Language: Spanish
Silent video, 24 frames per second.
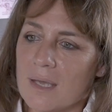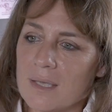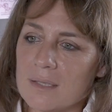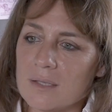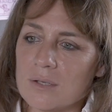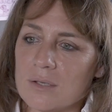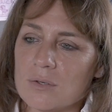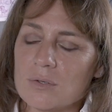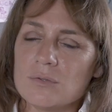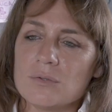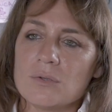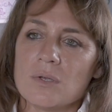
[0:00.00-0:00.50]

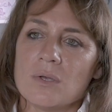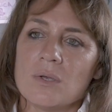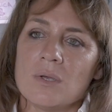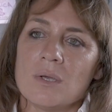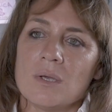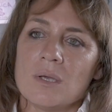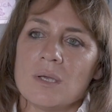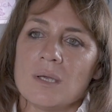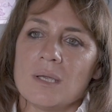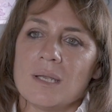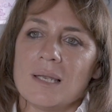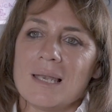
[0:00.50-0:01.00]
años
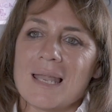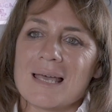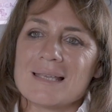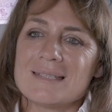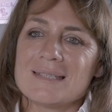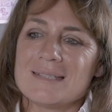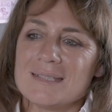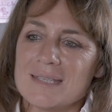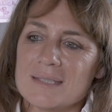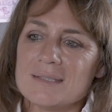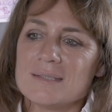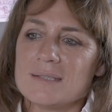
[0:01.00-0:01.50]
la
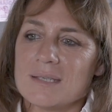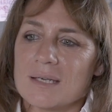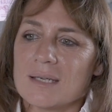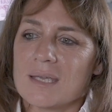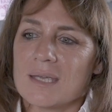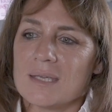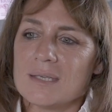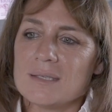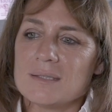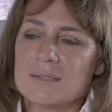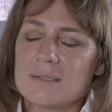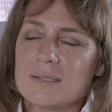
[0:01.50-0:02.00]
ciencia
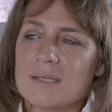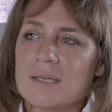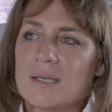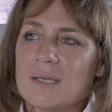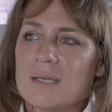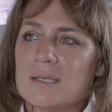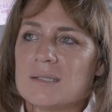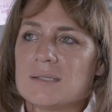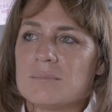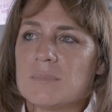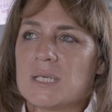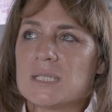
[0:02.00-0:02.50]
que
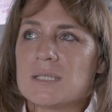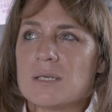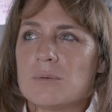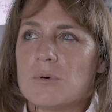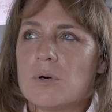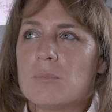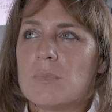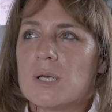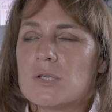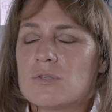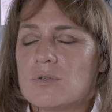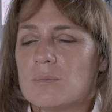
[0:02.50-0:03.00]
hice me
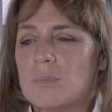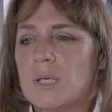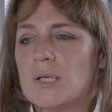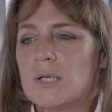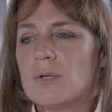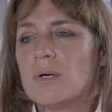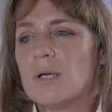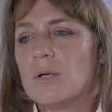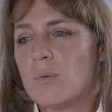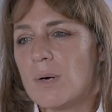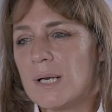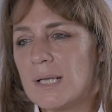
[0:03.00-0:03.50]
llevó más o
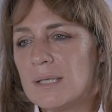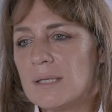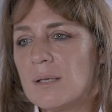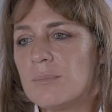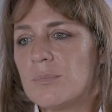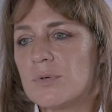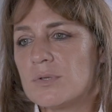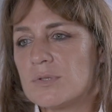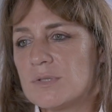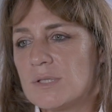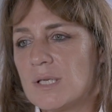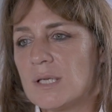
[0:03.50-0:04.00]
menos el
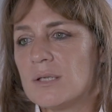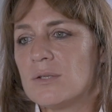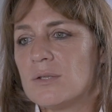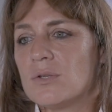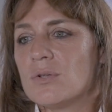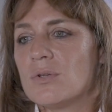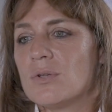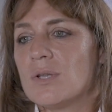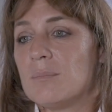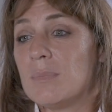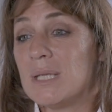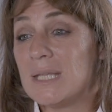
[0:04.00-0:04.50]

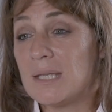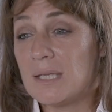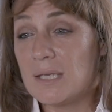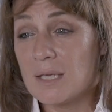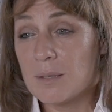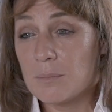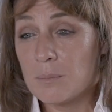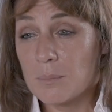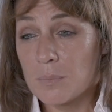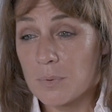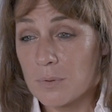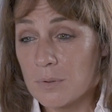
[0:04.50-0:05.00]
40% de mi
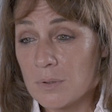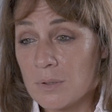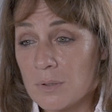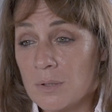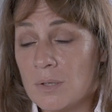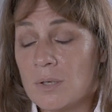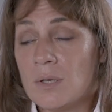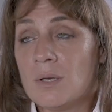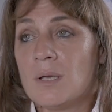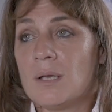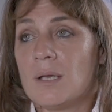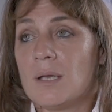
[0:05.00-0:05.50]
tiempo
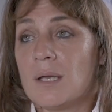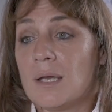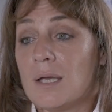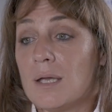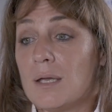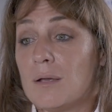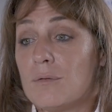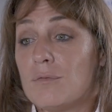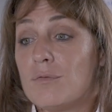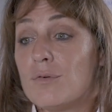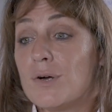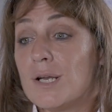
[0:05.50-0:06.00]

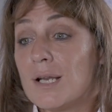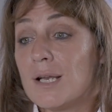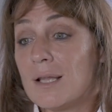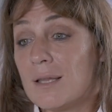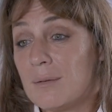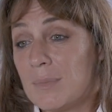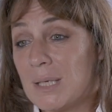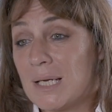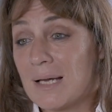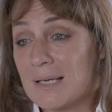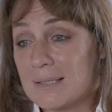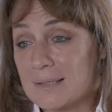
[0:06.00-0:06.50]
eh, fuera
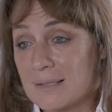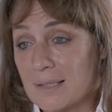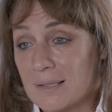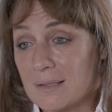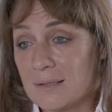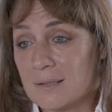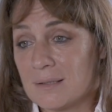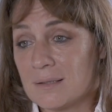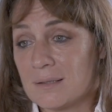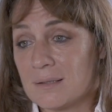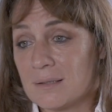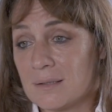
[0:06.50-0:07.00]
de mi casa
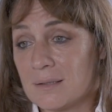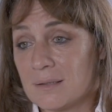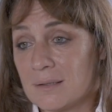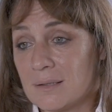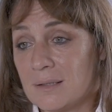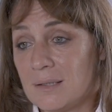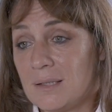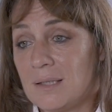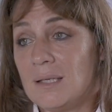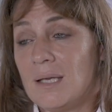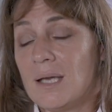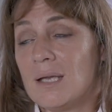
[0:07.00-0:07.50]

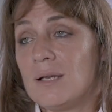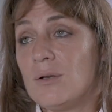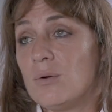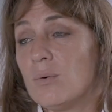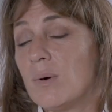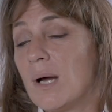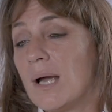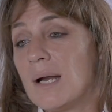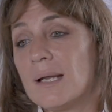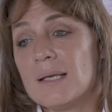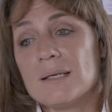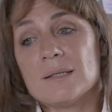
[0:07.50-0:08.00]
y en
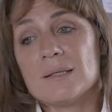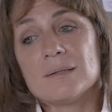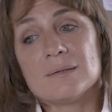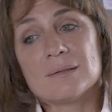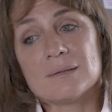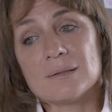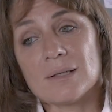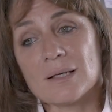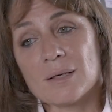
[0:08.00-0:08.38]
lugares